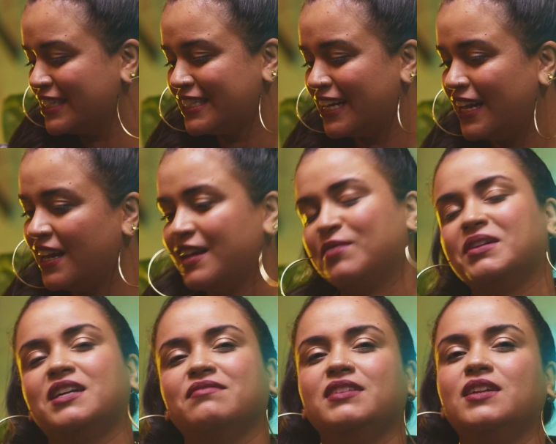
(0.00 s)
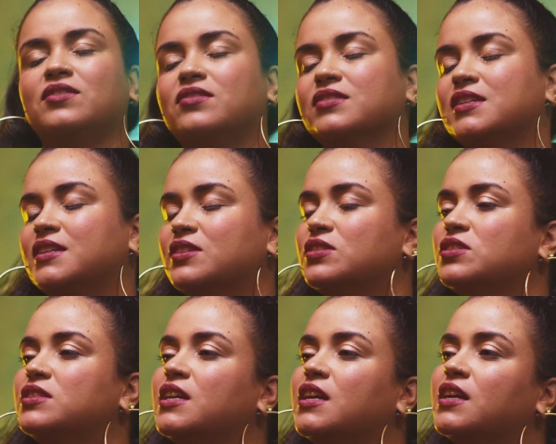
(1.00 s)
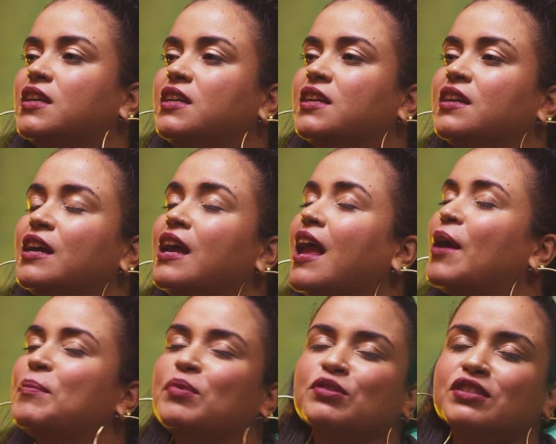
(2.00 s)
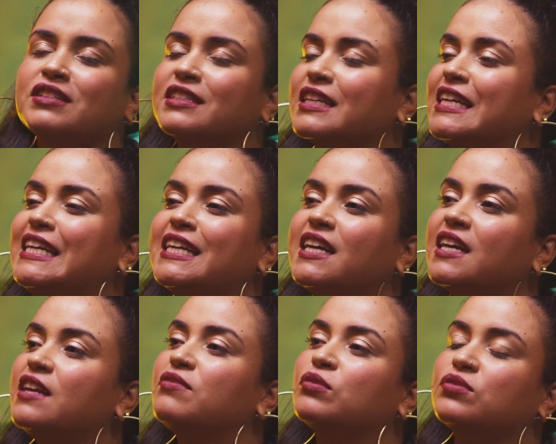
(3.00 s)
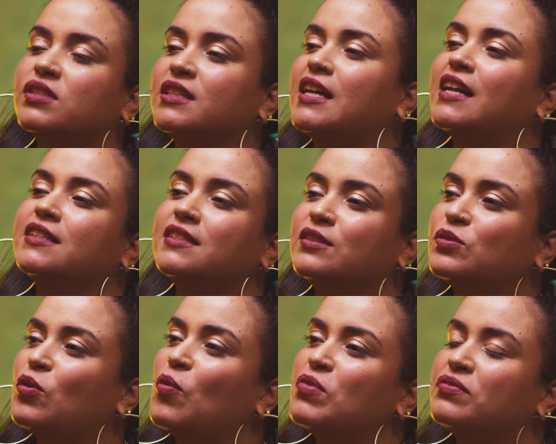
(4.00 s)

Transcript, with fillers: dessa galera maravilhosa que a gente tem aqui. Poxa, Ana, que incrível tu citares isso como